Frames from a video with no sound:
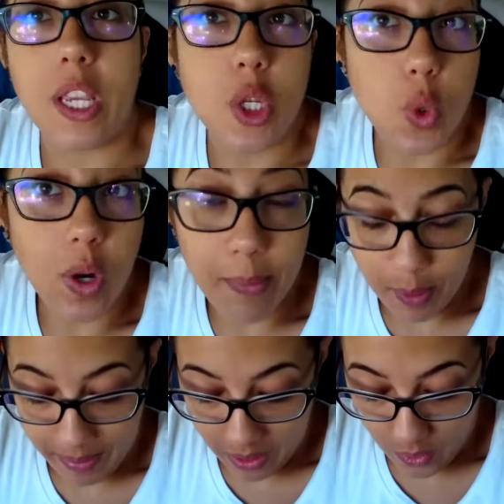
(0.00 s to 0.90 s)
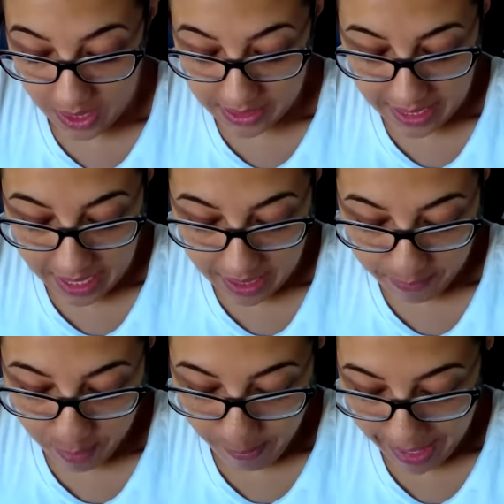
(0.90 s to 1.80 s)
que yo nunca he probado esa
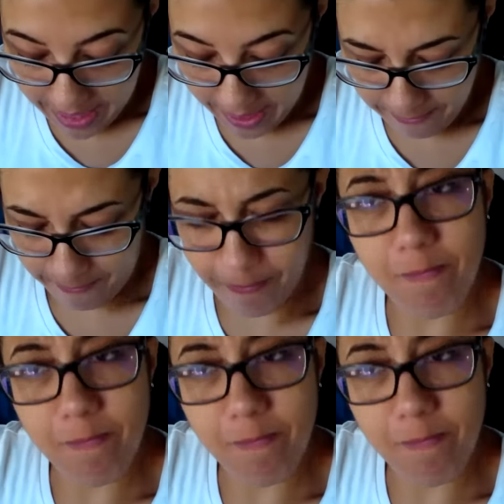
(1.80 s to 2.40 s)
pomada.